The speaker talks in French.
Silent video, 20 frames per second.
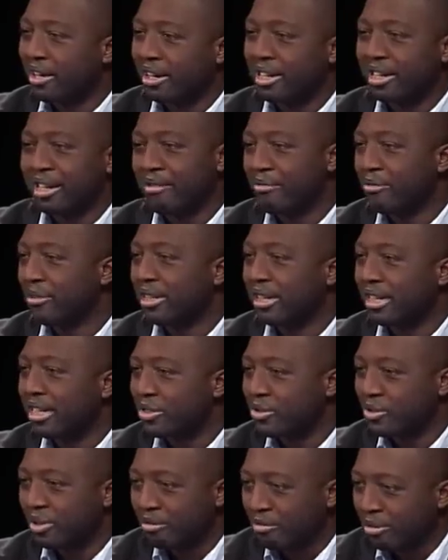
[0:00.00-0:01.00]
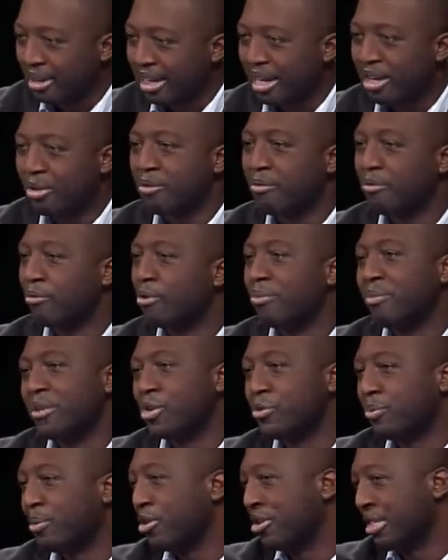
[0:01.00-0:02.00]
avec la Fédération ivoirienne de foot, mais ben,
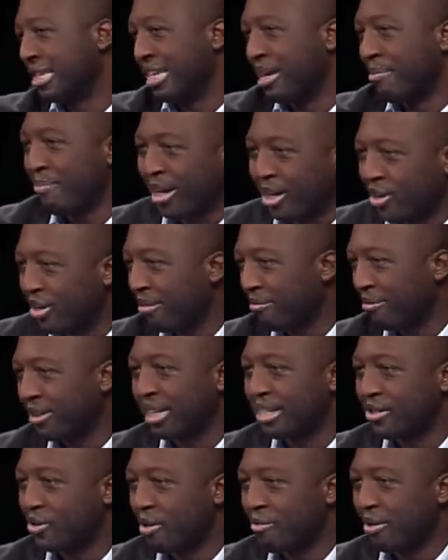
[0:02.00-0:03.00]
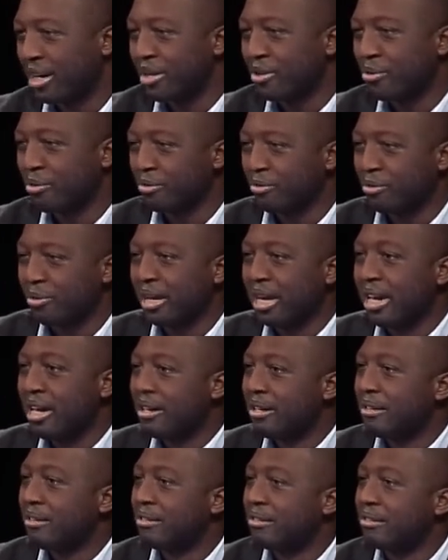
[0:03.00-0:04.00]
je pense qu'il n'y a pas que la Fédération ivoirienne de foot,
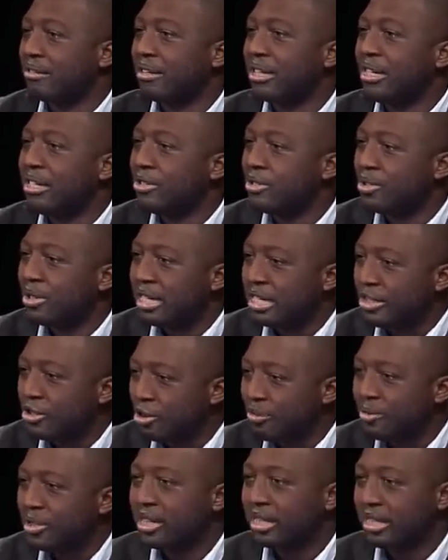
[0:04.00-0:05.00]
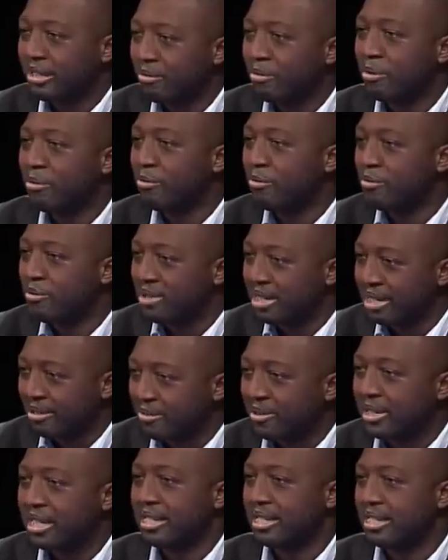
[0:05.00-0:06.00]
euh, quels sont les objectifs que vous vous êtes
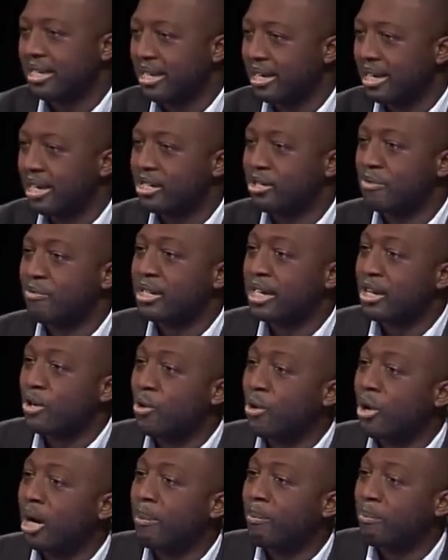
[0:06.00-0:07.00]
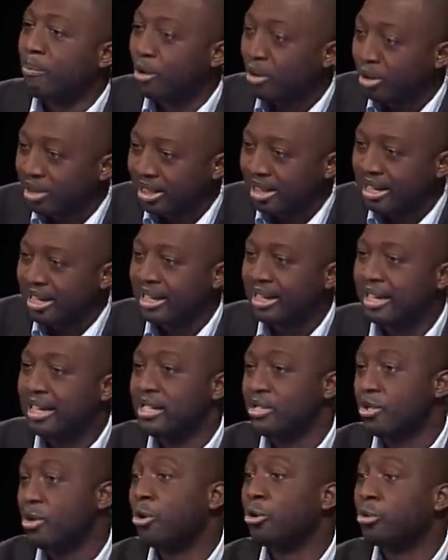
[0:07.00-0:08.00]
fixés Qu'est-ce que vous allez leur apporter et
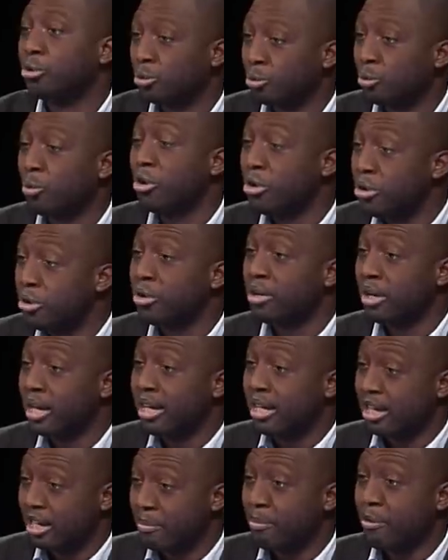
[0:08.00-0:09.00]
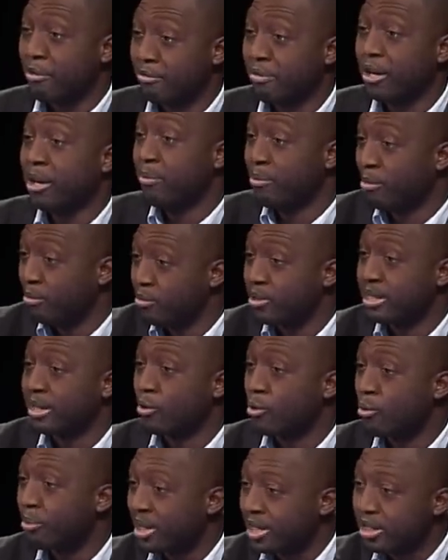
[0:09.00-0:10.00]
qu'est-ce qu'en retour, eux, ils peuvent faire pour vous
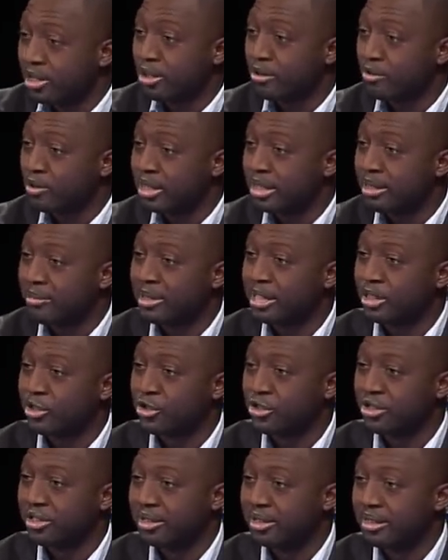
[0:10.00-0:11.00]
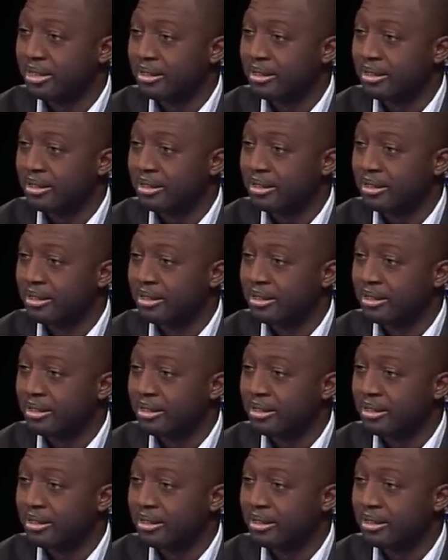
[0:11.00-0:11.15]
accompagner dans votre démarche ben,